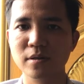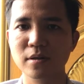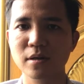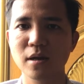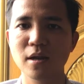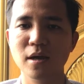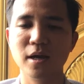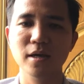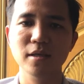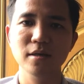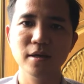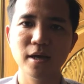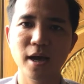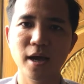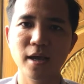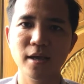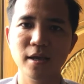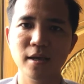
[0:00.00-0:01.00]
đó là cái ý thứ
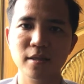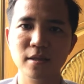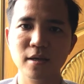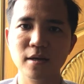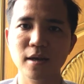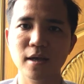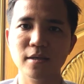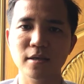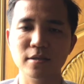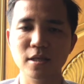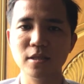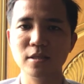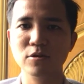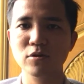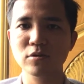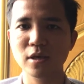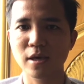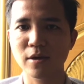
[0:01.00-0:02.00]
hai tức là diện tích
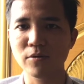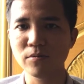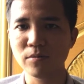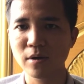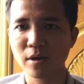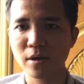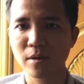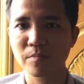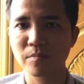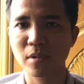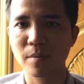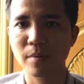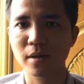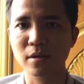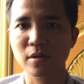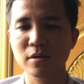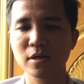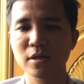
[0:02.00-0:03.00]
tối thiểu mà
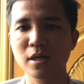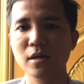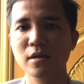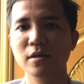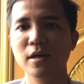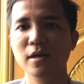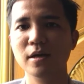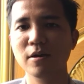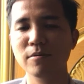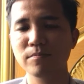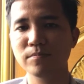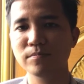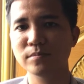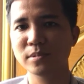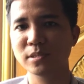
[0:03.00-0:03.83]
mình có thể tách được hay không